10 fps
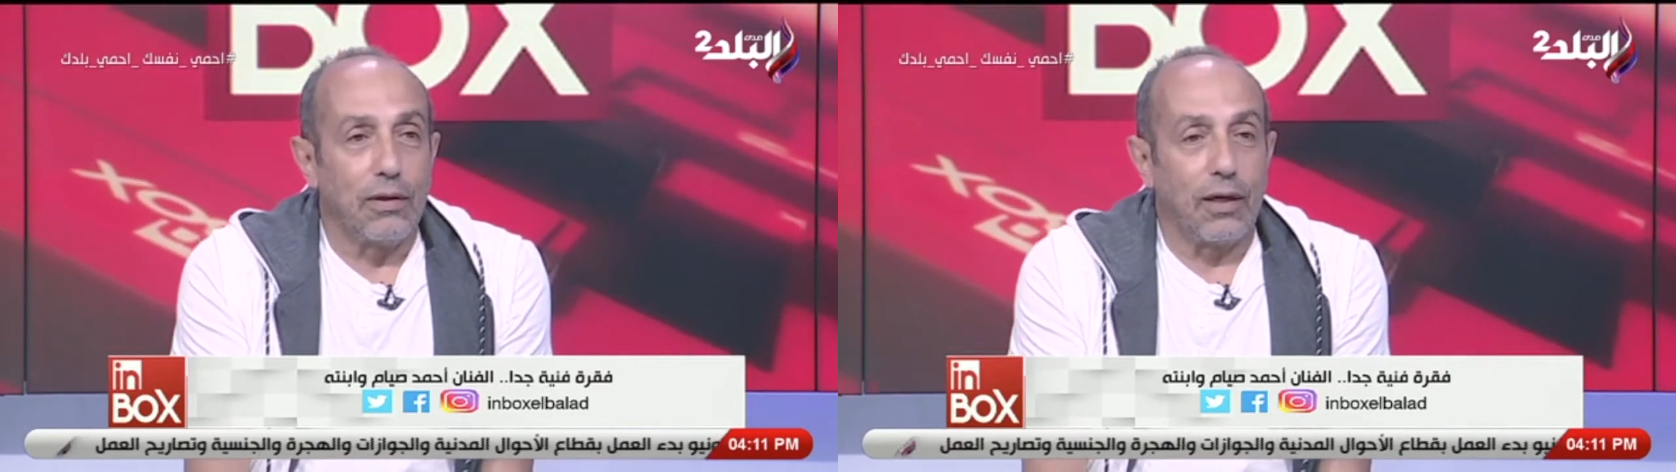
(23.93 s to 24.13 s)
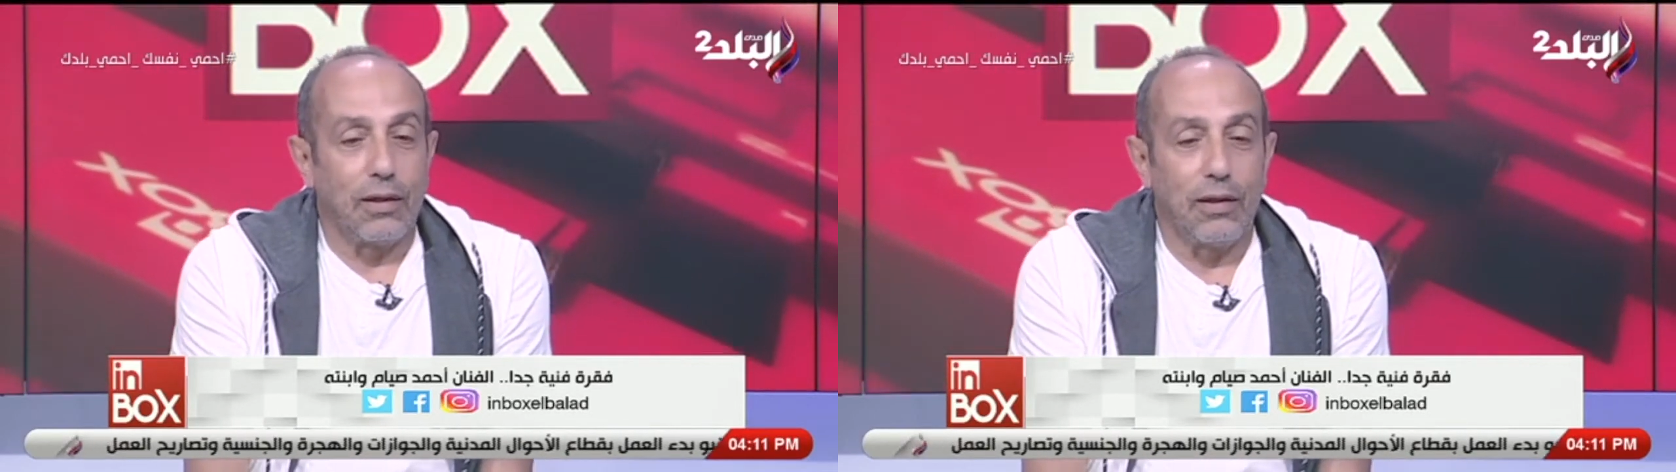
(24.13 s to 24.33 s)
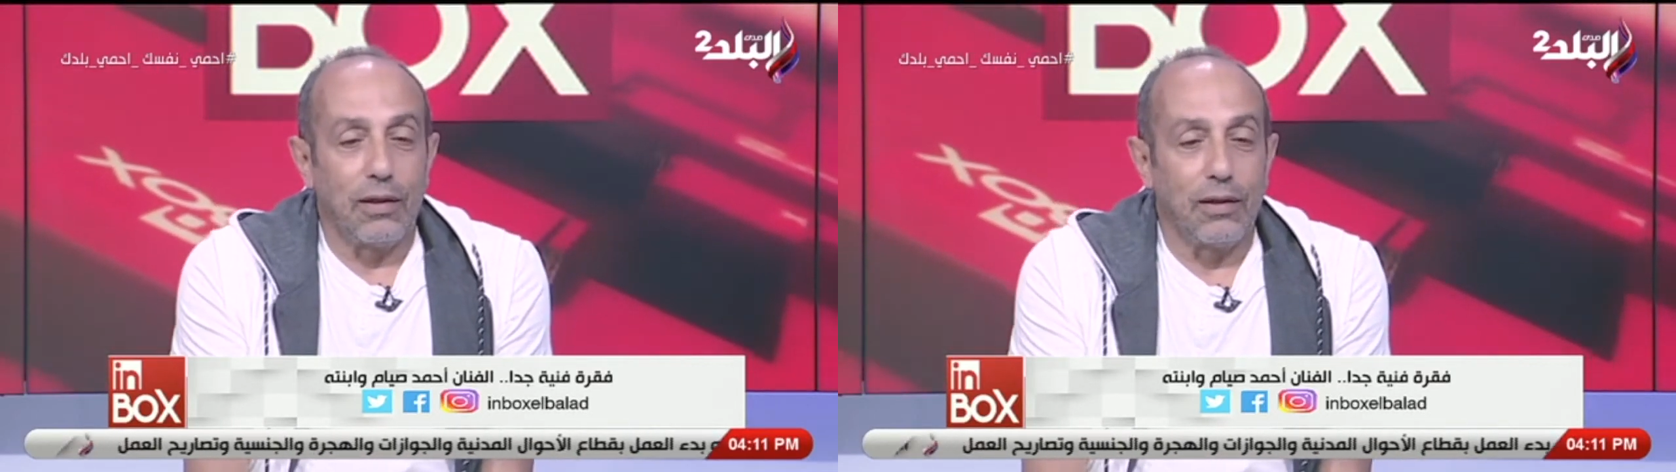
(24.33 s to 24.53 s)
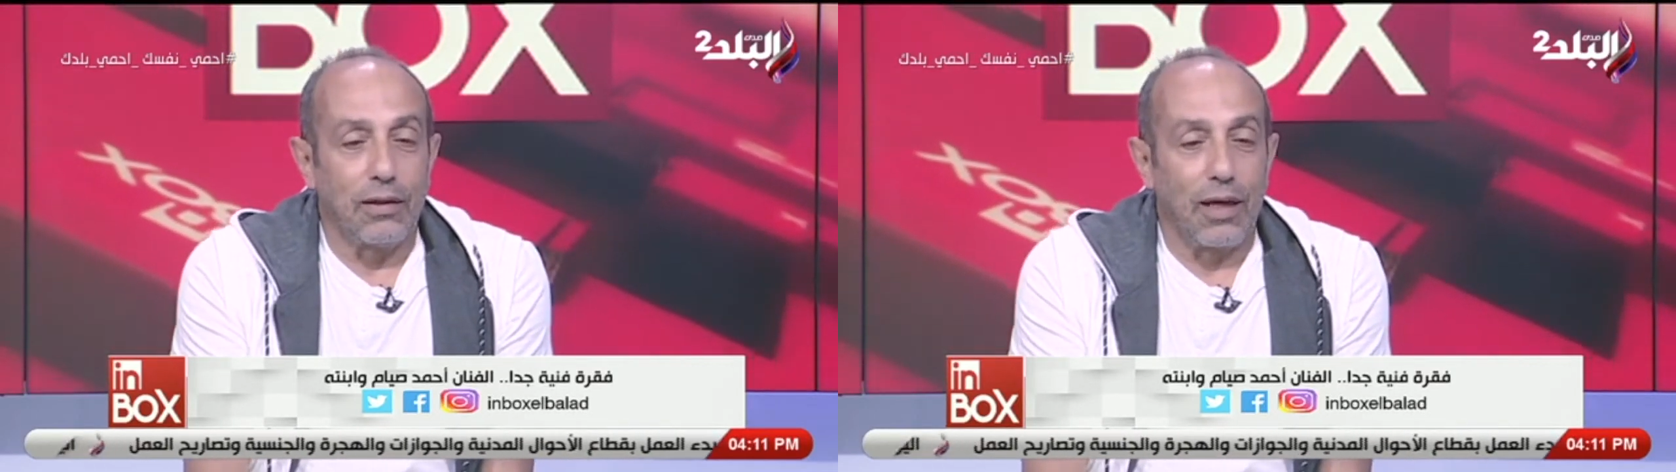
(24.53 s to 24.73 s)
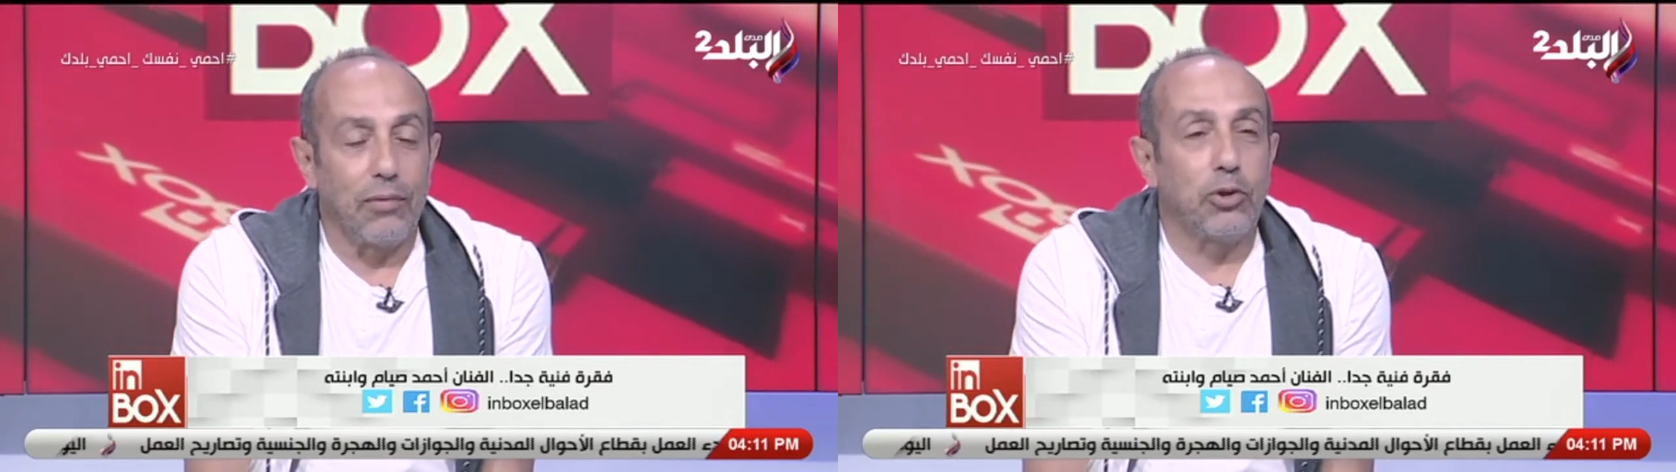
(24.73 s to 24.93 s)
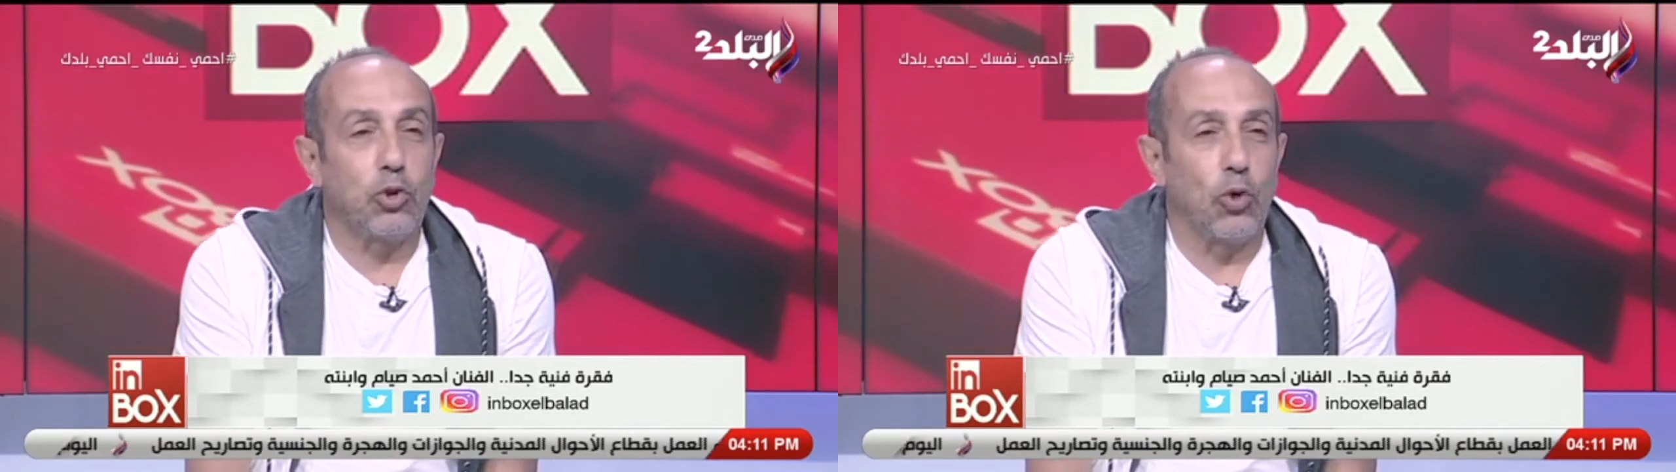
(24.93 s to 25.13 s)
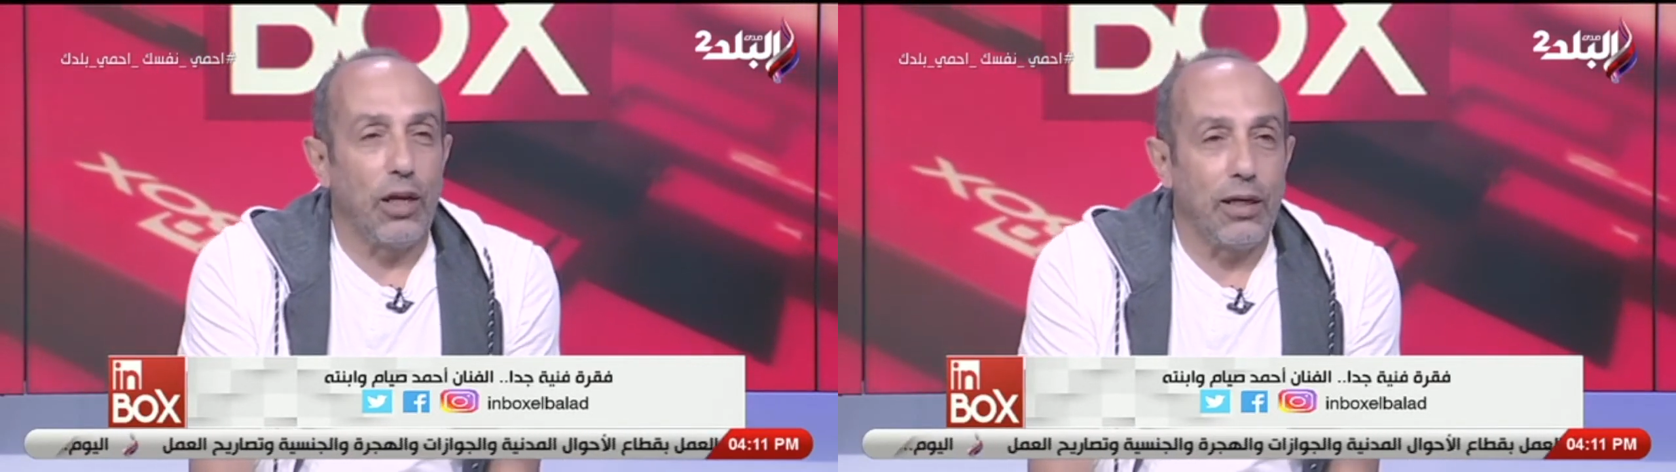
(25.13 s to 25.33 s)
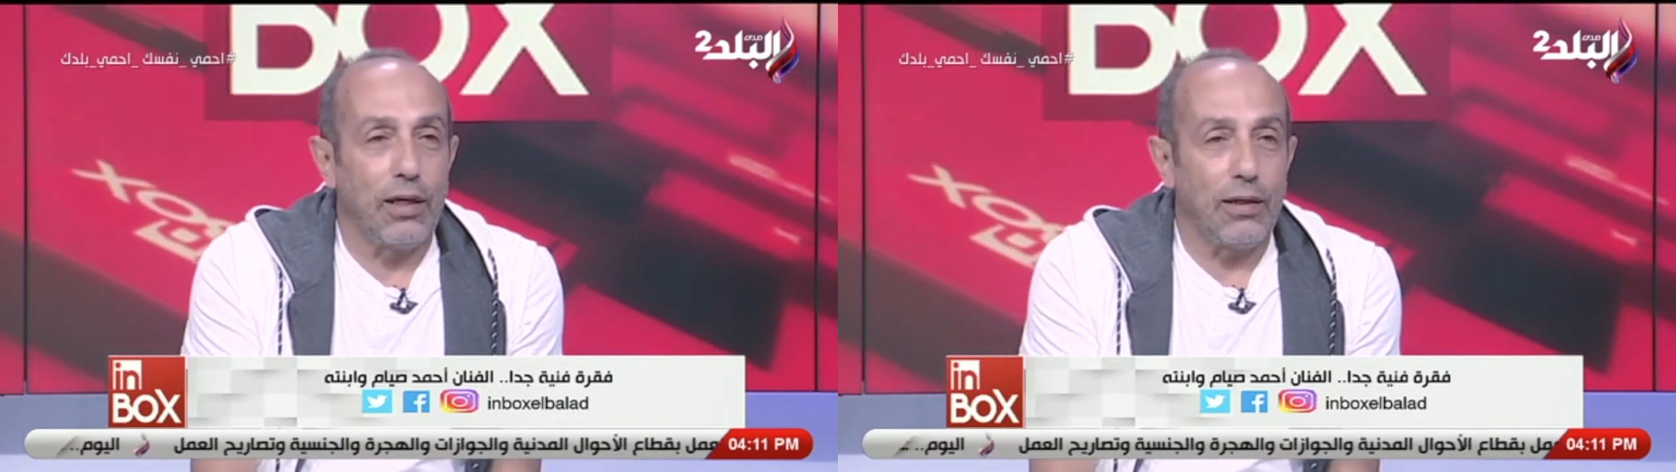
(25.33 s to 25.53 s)
يعني ايه انت حابب
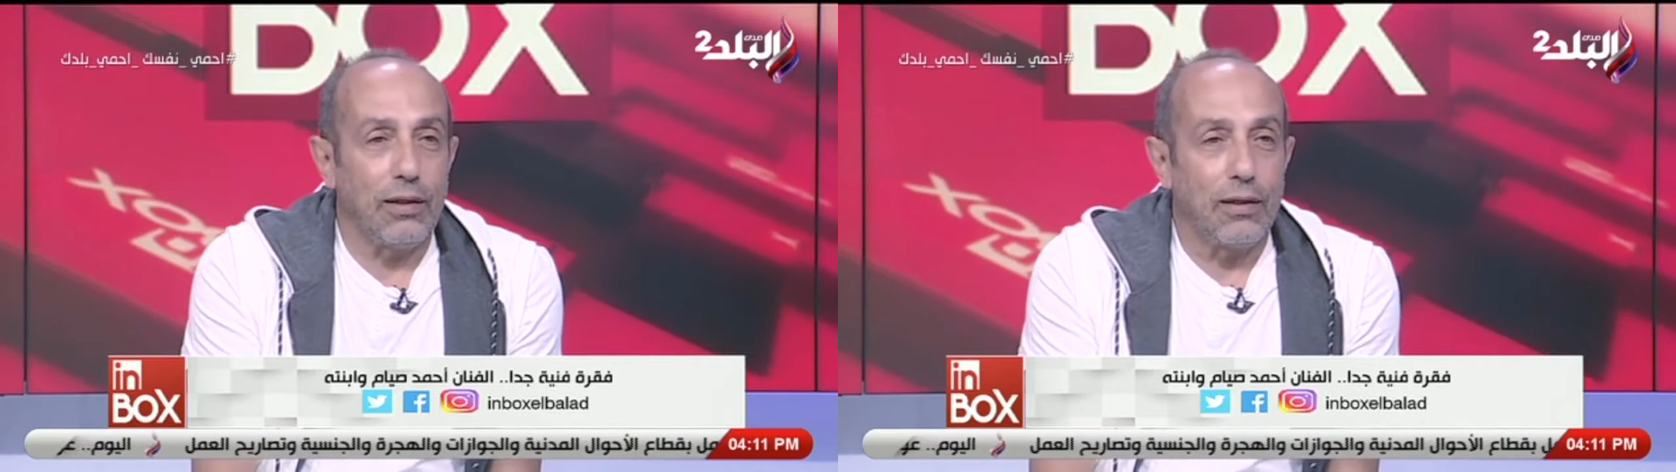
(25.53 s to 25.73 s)
الشغلانه